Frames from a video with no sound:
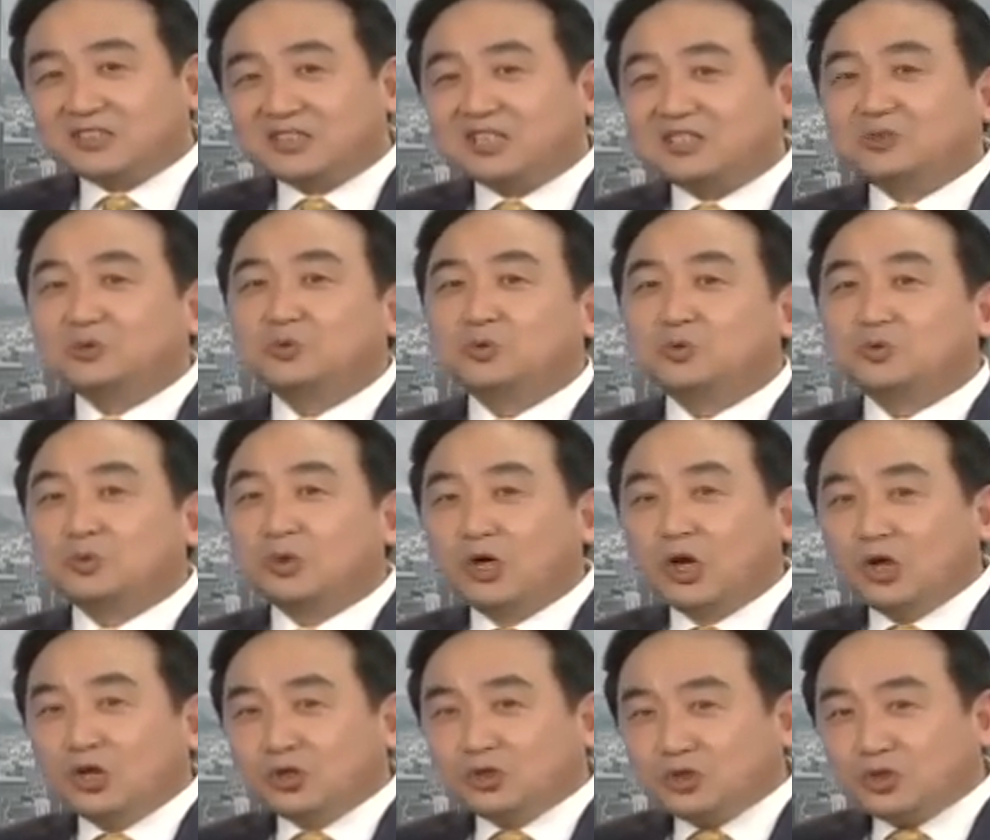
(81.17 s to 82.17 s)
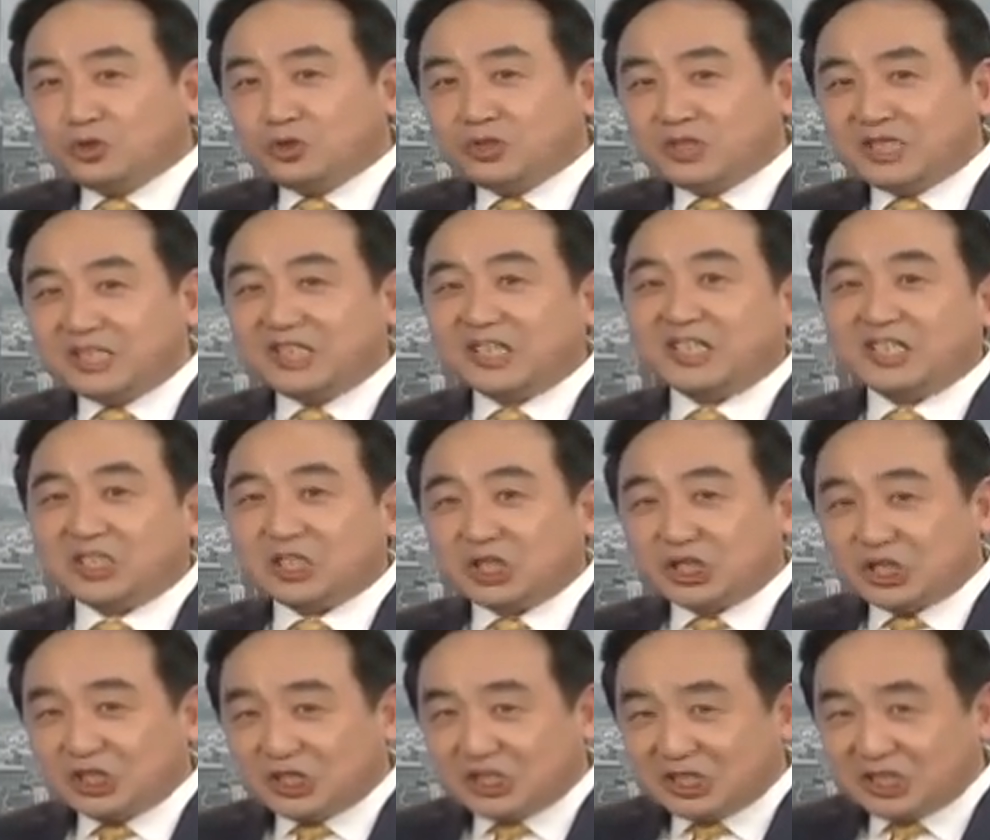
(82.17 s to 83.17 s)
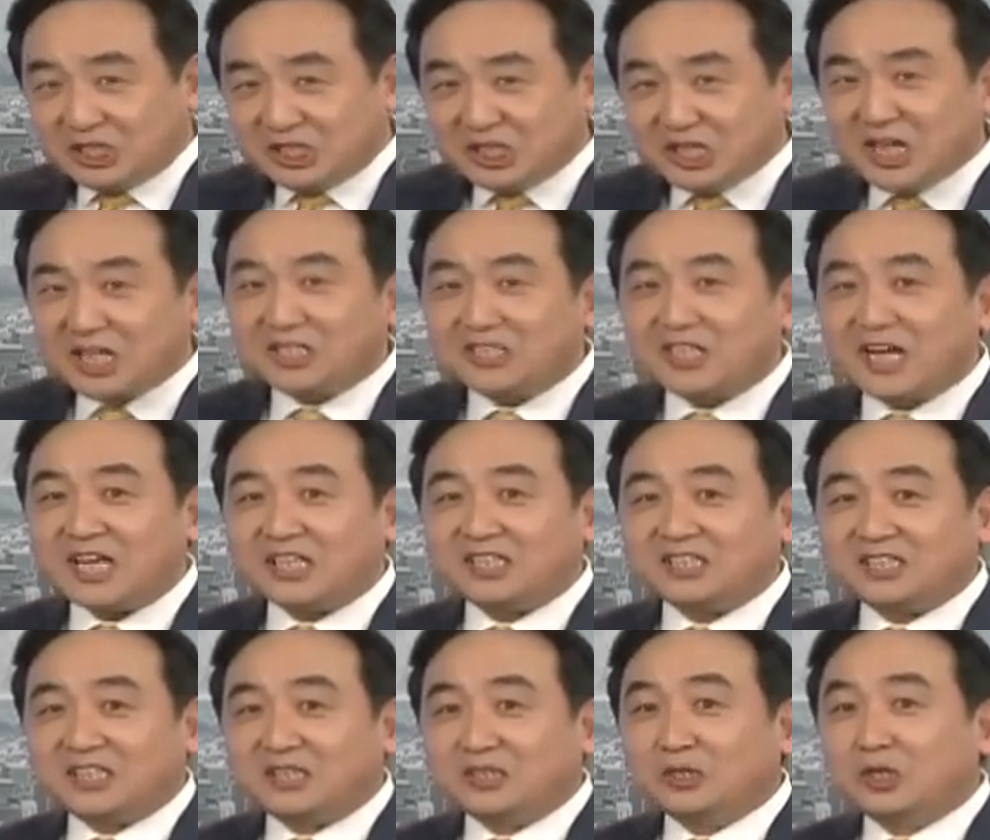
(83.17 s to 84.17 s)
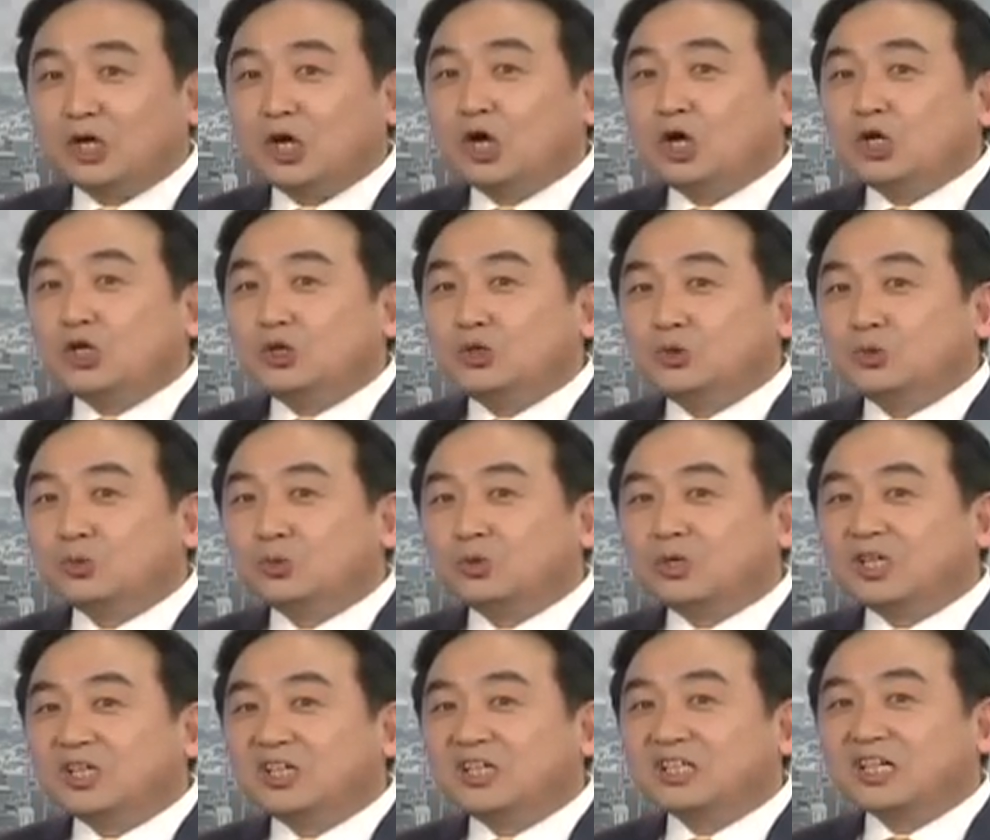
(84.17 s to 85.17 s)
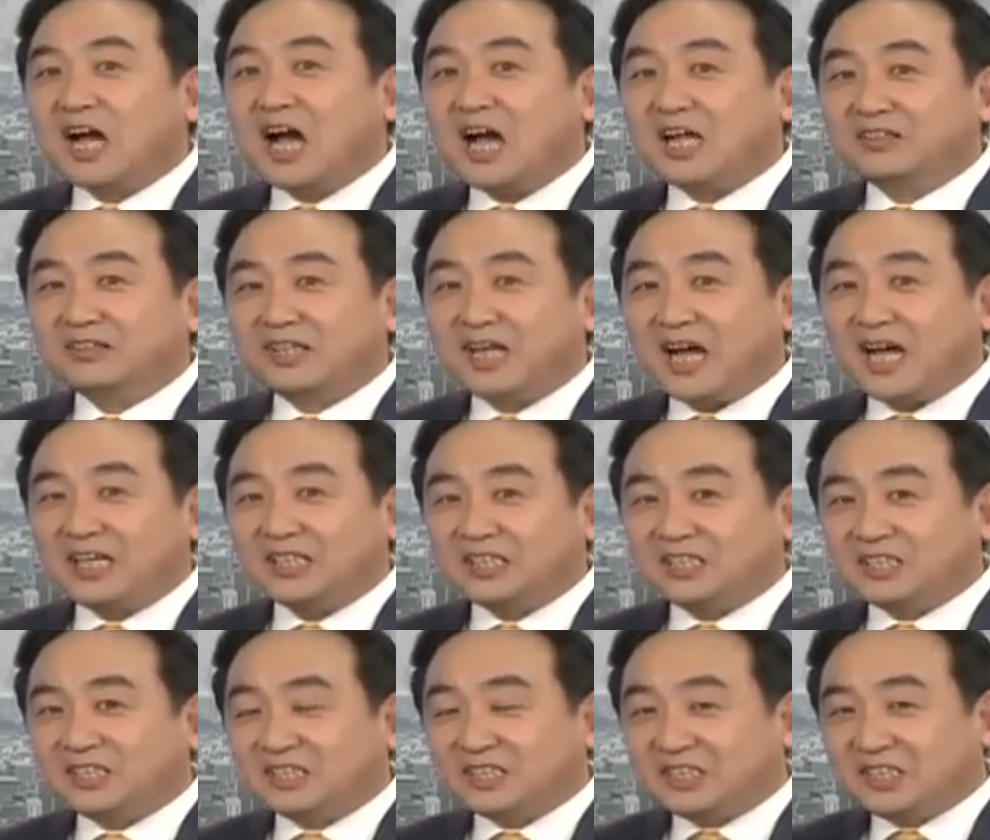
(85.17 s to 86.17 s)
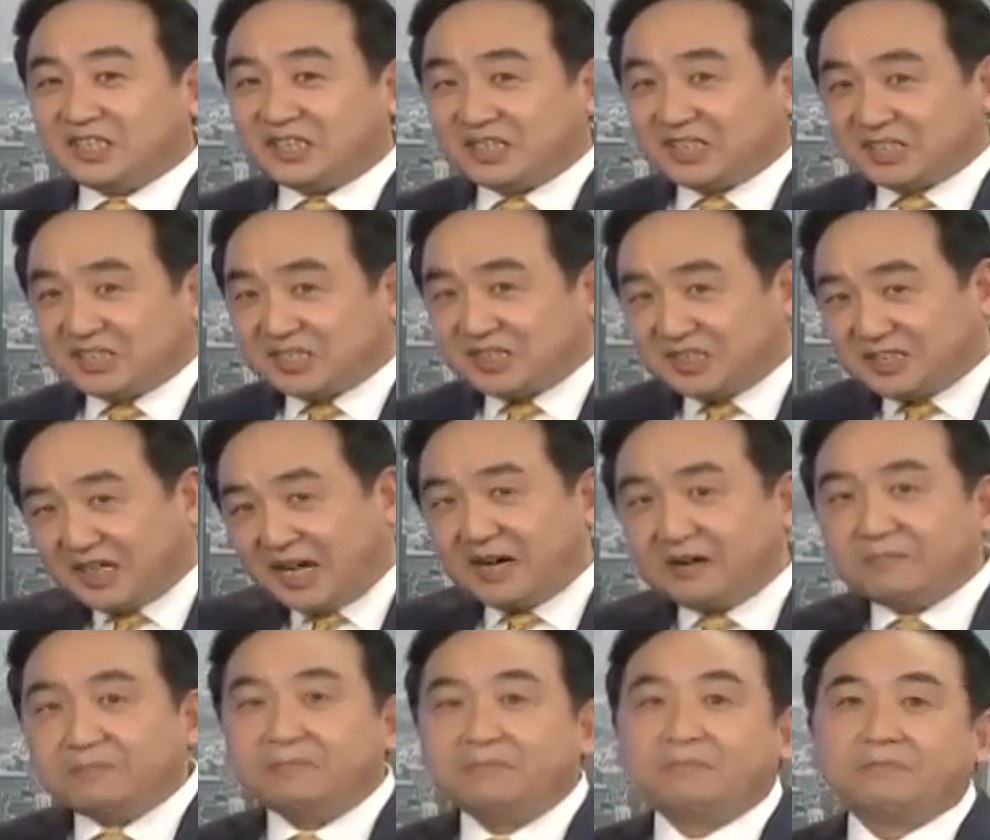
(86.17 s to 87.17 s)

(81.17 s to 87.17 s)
成功，去解释现在的人如何看待自己的信仰